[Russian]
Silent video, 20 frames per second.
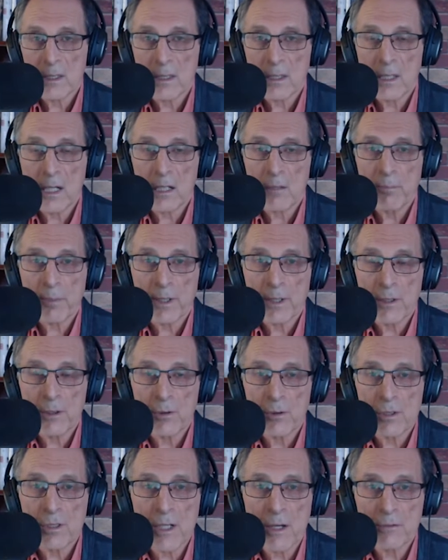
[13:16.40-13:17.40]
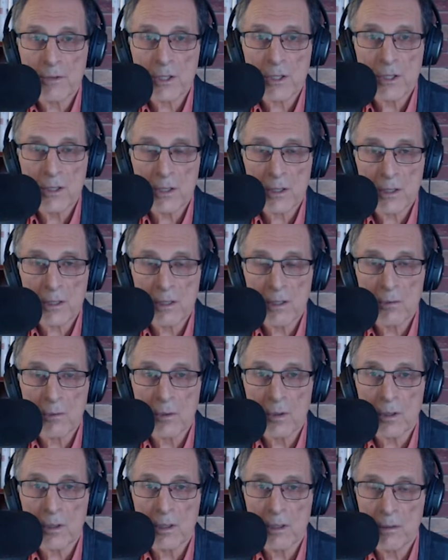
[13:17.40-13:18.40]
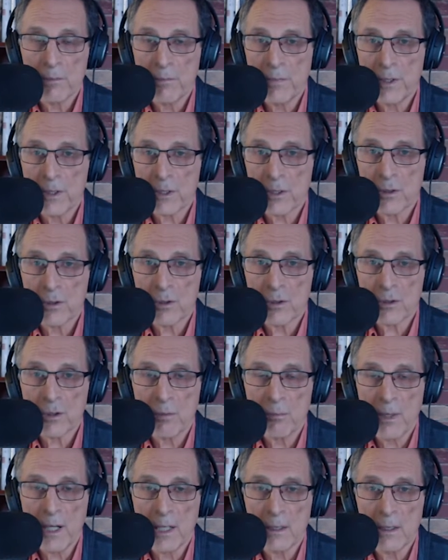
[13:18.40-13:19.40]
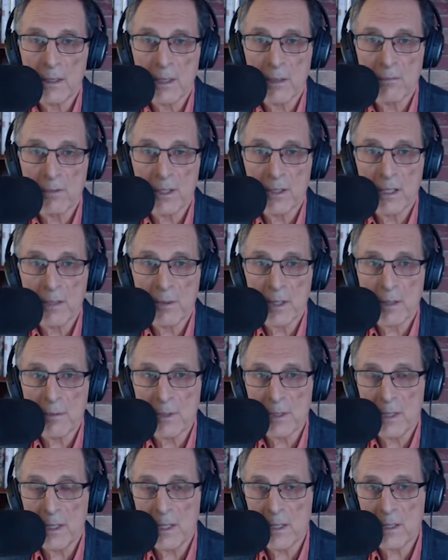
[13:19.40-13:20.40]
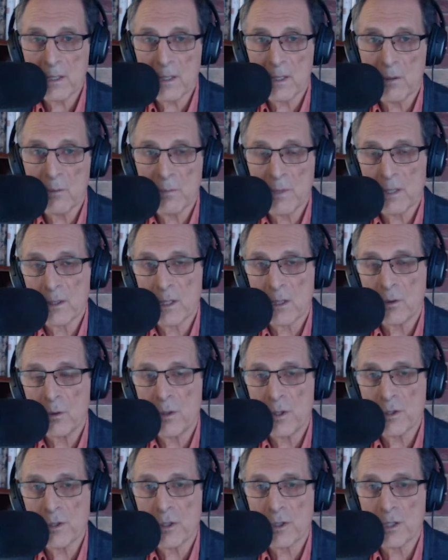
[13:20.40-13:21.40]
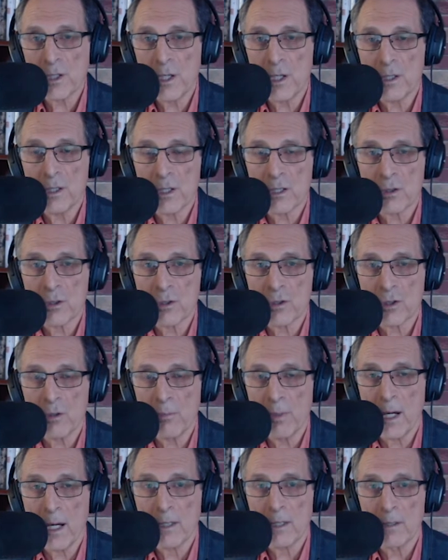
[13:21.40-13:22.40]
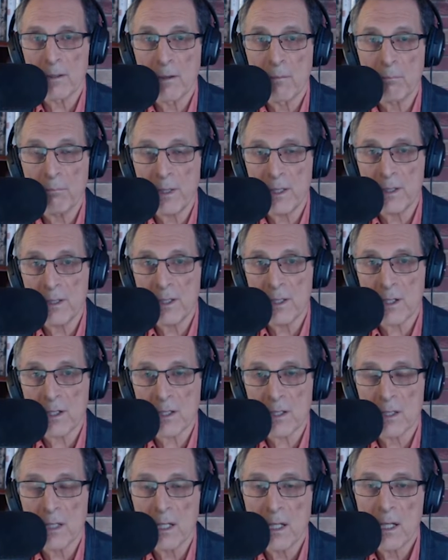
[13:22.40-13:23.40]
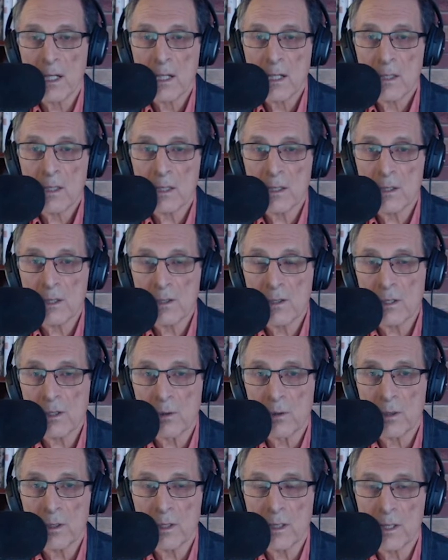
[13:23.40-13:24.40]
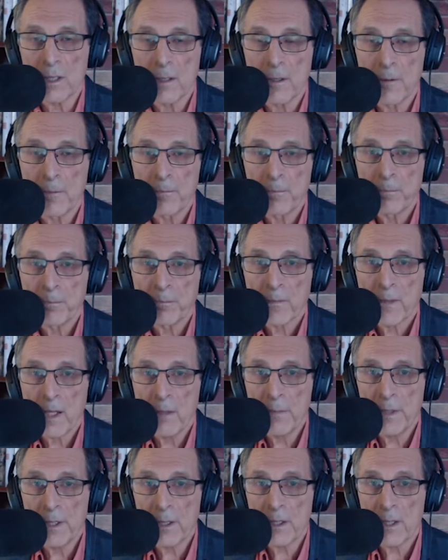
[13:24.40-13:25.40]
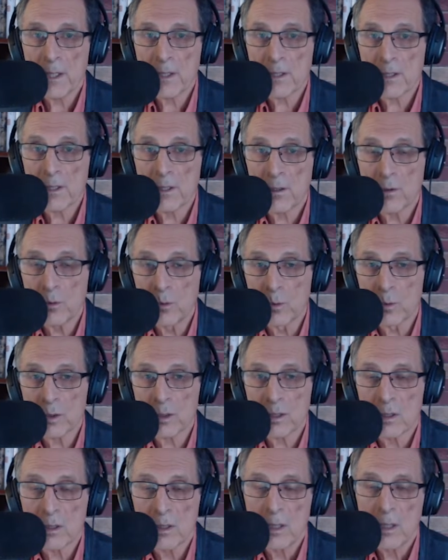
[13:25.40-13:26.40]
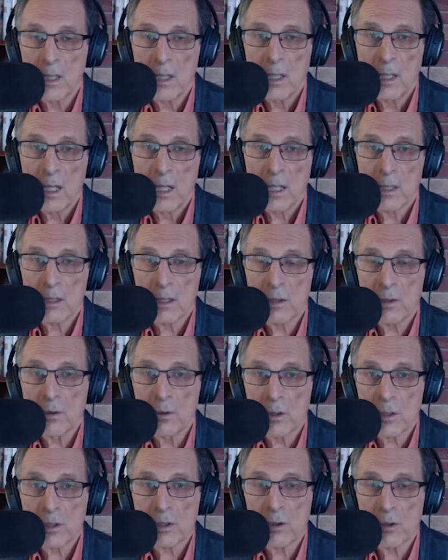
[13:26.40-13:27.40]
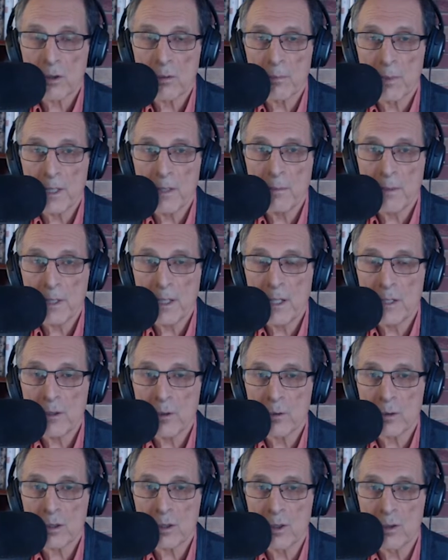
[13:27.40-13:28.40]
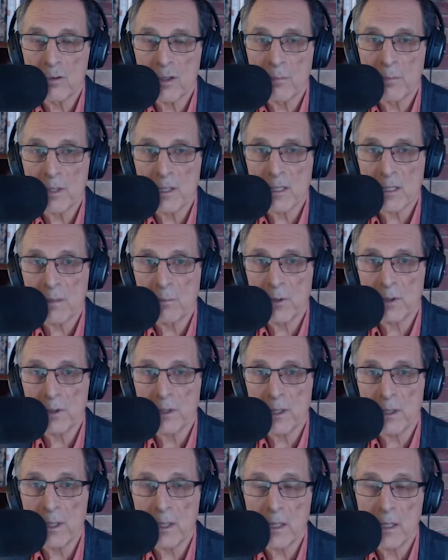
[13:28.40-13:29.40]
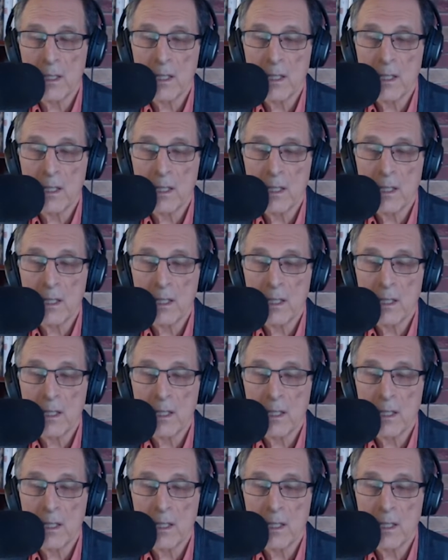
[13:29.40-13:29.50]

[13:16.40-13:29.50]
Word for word: как пройдет завтрашний разговор между Джо Байденом и Владимиром Зеленским. У меня такое ощущение, что Джо Байден поддержит традиционный американский курс на то, чтобы именно эти условия были соблюдены,